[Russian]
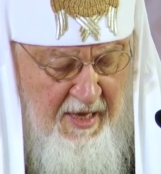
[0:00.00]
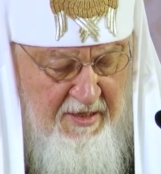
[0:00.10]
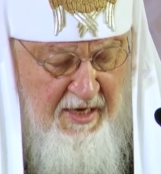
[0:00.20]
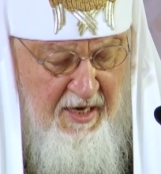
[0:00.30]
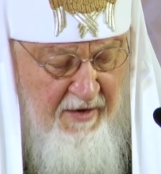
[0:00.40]

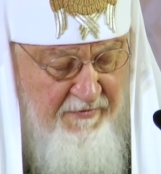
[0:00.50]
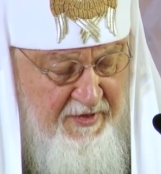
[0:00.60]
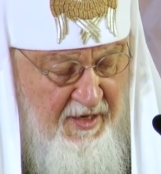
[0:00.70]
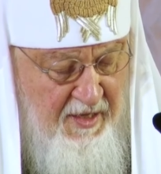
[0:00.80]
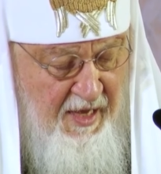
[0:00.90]
Церковь
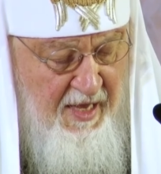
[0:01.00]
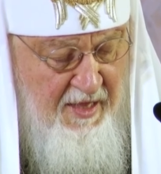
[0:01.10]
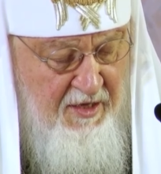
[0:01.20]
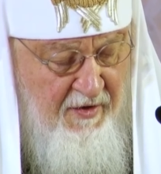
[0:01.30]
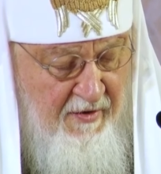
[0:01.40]
всегда
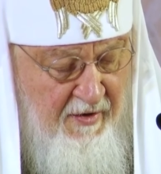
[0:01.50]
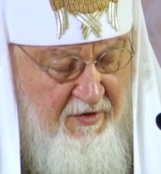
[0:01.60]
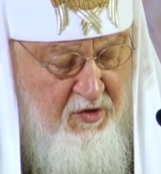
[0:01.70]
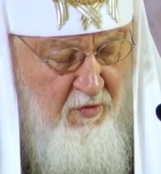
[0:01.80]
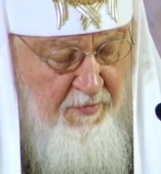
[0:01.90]
э,
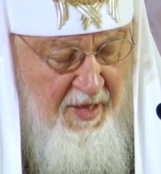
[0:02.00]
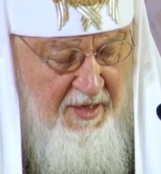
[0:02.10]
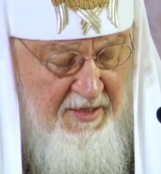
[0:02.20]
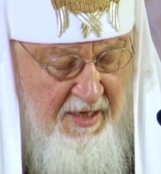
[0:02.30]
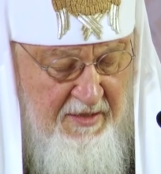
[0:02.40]
выступала
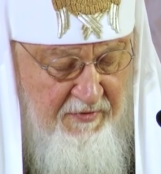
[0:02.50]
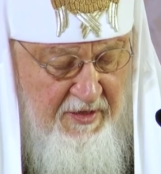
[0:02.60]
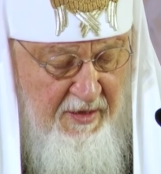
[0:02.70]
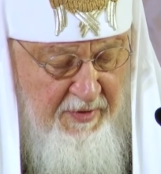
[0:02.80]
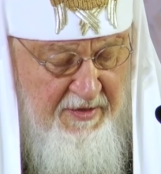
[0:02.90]
за
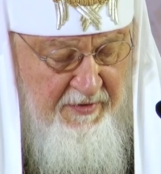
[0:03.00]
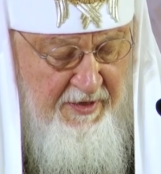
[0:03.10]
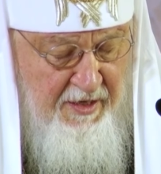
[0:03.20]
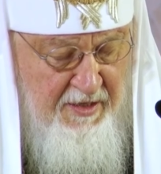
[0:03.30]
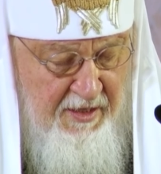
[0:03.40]
развитие
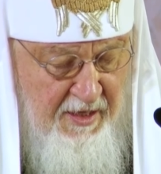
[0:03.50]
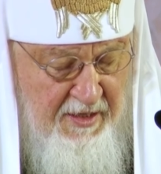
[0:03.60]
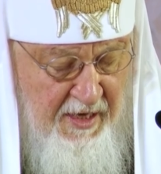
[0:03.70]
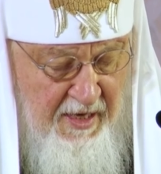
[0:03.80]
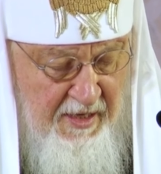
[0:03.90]
просветительской
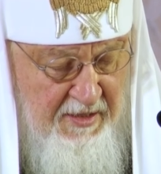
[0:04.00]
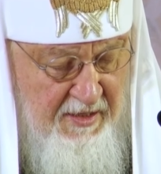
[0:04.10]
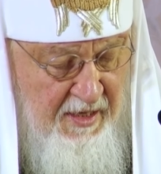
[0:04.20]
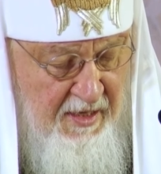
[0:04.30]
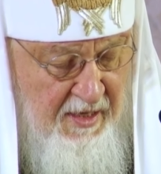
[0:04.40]

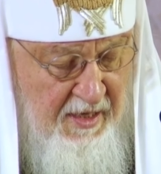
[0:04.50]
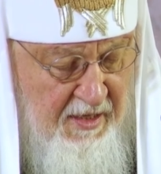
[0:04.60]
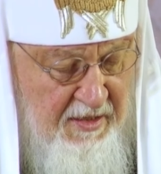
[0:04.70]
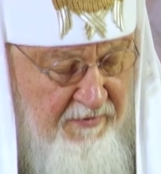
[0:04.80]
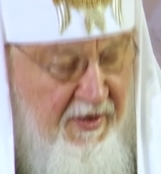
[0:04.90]
деятельности –
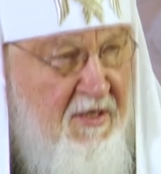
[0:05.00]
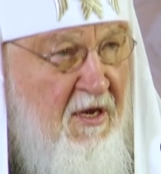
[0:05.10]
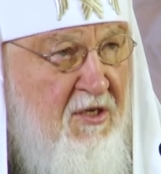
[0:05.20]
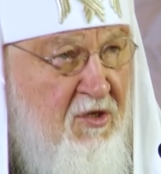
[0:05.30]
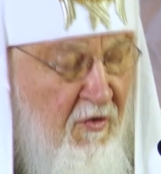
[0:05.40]
Свет
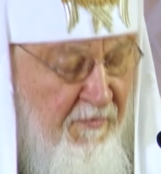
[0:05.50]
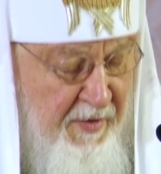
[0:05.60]
Христов